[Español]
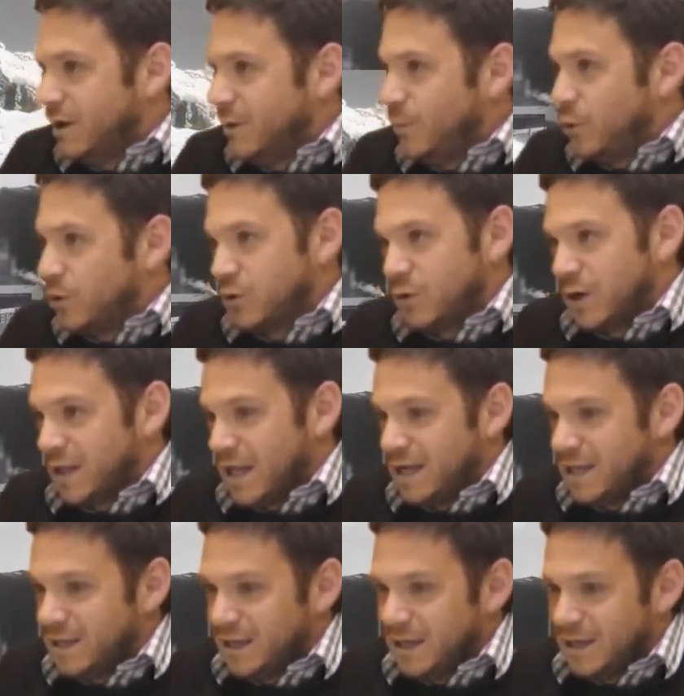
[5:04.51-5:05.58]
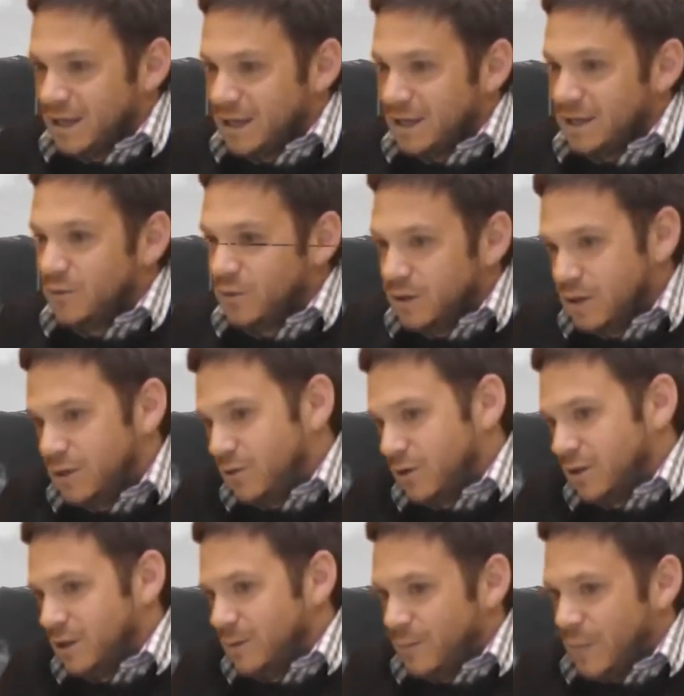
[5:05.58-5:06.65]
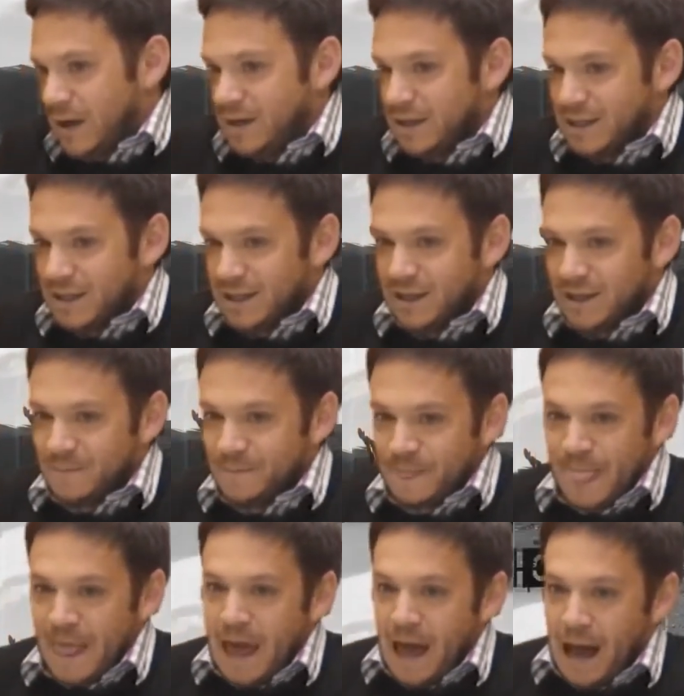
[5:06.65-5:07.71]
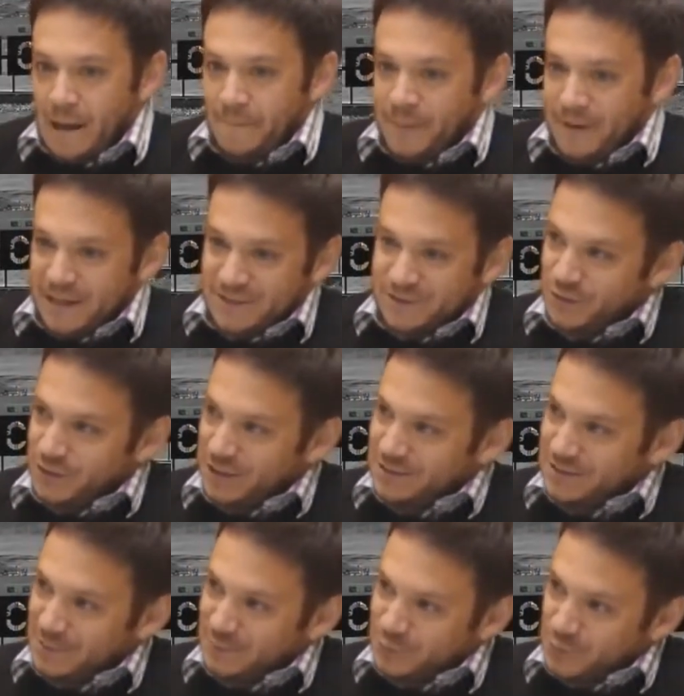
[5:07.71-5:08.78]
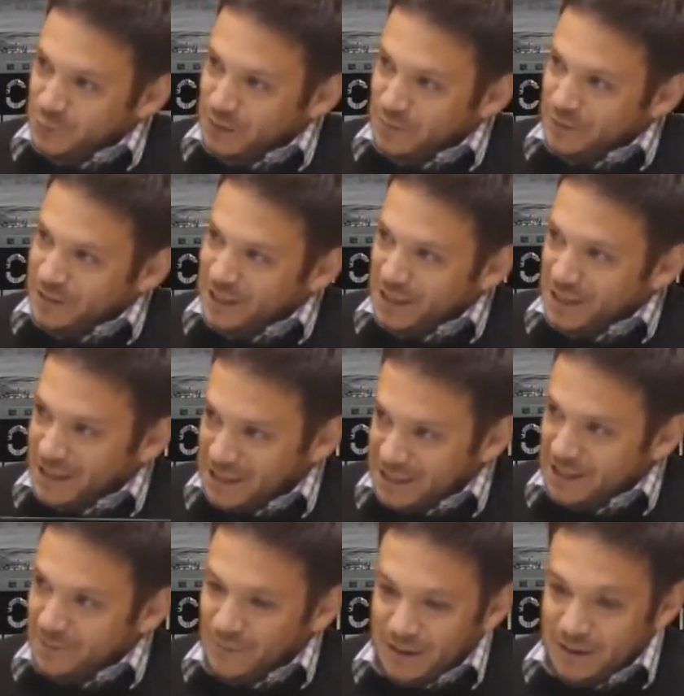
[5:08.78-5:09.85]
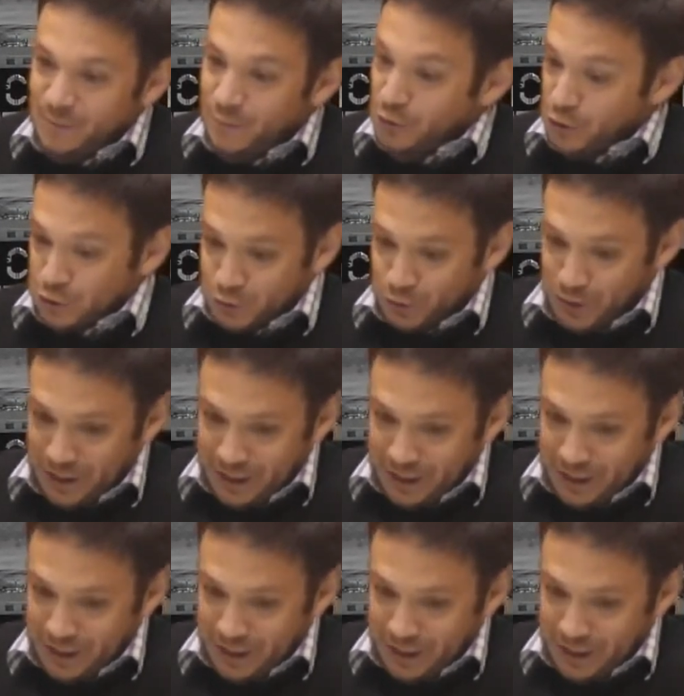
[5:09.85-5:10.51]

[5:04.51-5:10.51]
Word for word: Puerto Natal tiene y, Torres del Paine tienen aspiraciones absolutamente legítimas y porque son